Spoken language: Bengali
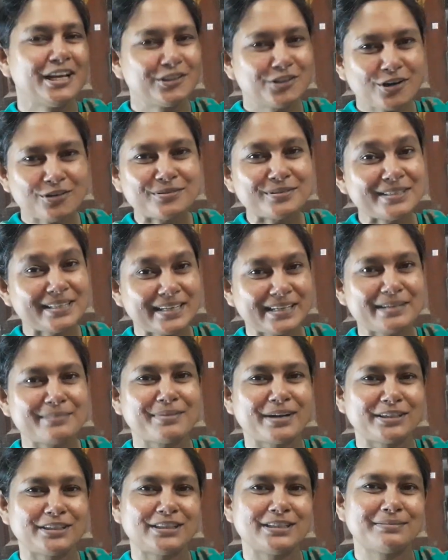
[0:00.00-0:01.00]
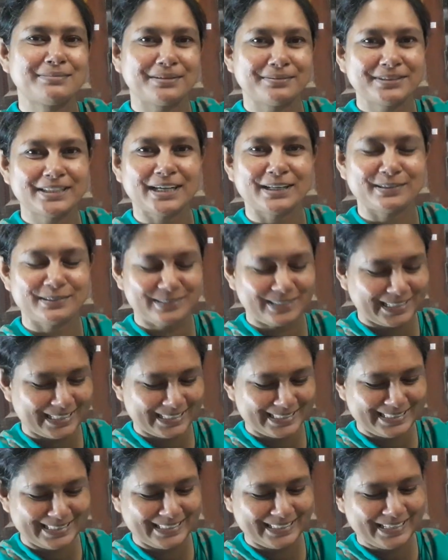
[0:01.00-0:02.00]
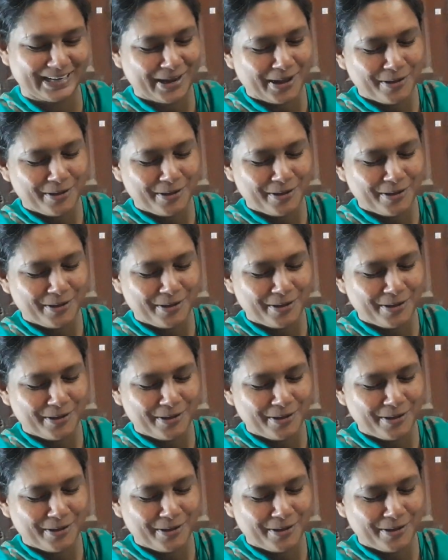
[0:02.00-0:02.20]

তখন দেখি মানসিকভাবে শান্ত থাকা যায়